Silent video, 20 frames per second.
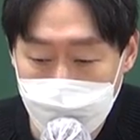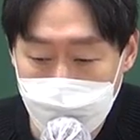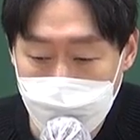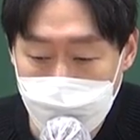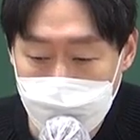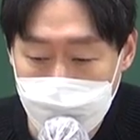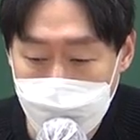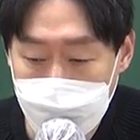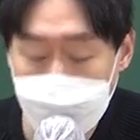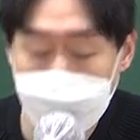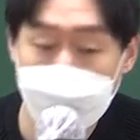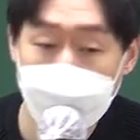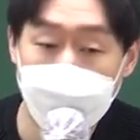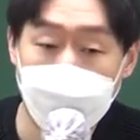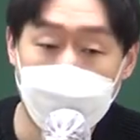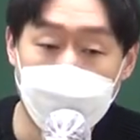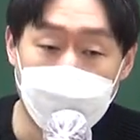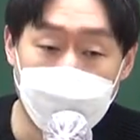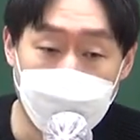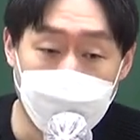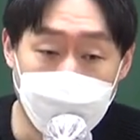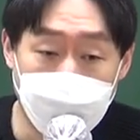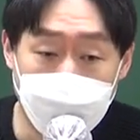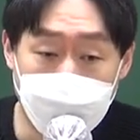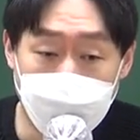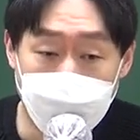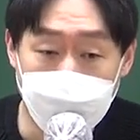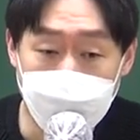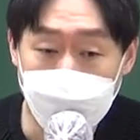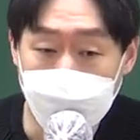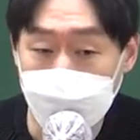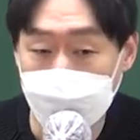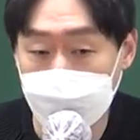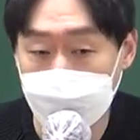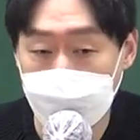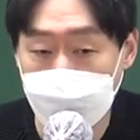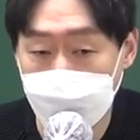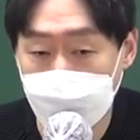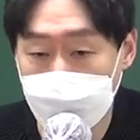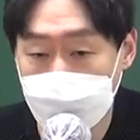딱 세 시간, 보통 이렇게
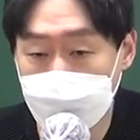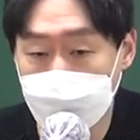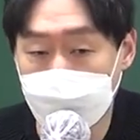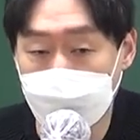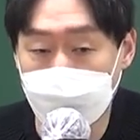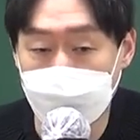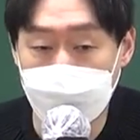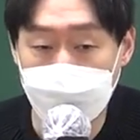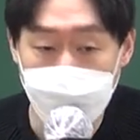일 회차,